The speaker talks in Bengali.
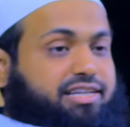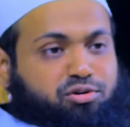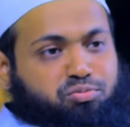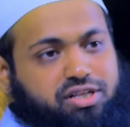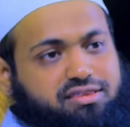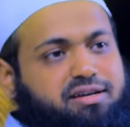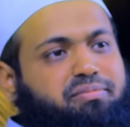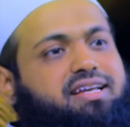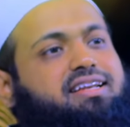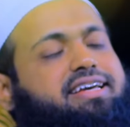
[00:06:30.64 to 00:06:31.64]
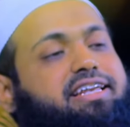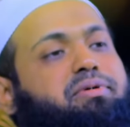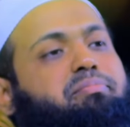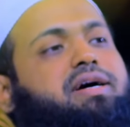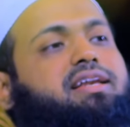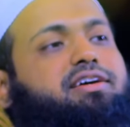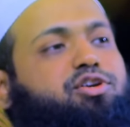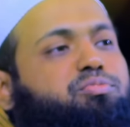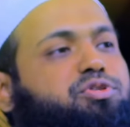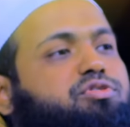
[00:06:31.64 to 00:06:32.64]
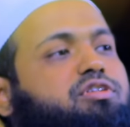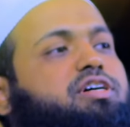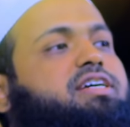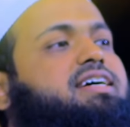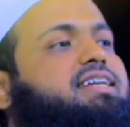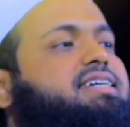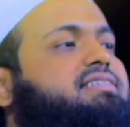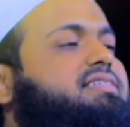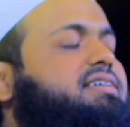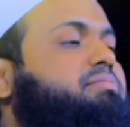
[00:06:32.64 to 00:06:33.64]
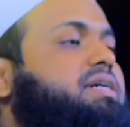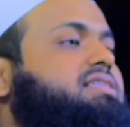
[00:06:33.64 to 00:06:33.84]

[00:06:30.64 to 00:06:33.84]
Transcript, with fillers: এটাও মোয়াত্তা মালিক ইমাম মালিক রহমতুল্লাহ আলে আনছেন